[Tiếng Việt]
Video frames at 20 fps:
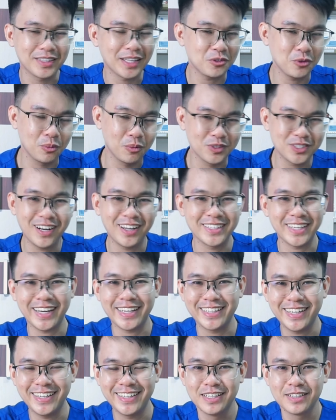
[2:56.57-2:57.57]
tác dụng nó rất là
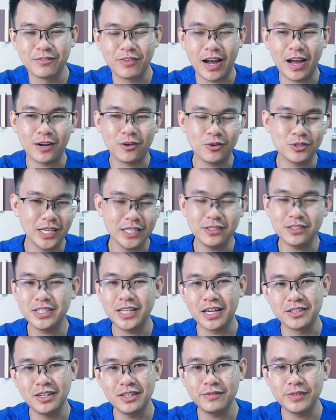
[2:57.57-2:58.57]
nhanh nhá, và nó dễ thực
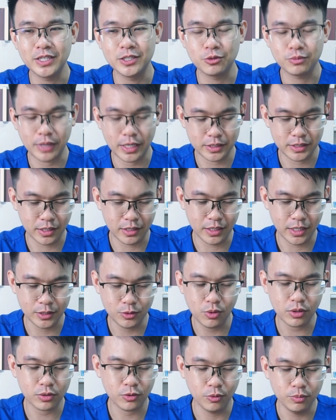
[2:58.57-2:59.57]
hiện nữa vì chúng ta chỉ cần lấy
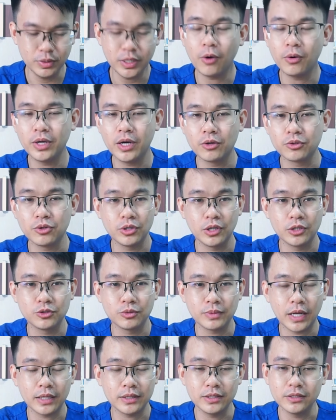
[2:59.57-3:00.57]
thuốc đúng theo liều là
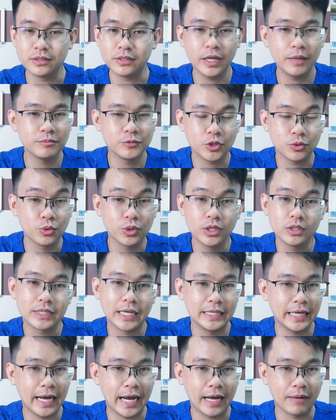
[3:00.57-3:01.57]
chúng ta tự tiêm cho thú cưng
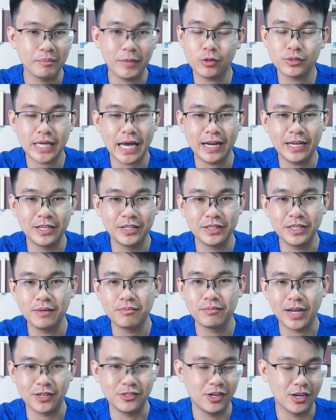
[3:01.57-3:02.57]
tại nhà, beo da lên là
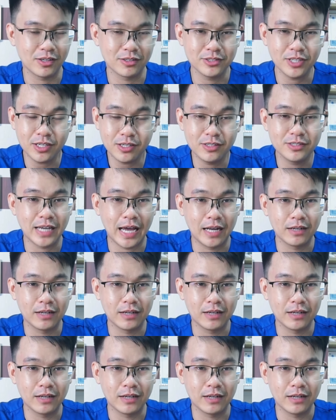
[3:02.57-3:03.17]
tiêm là được, rất đơn giản,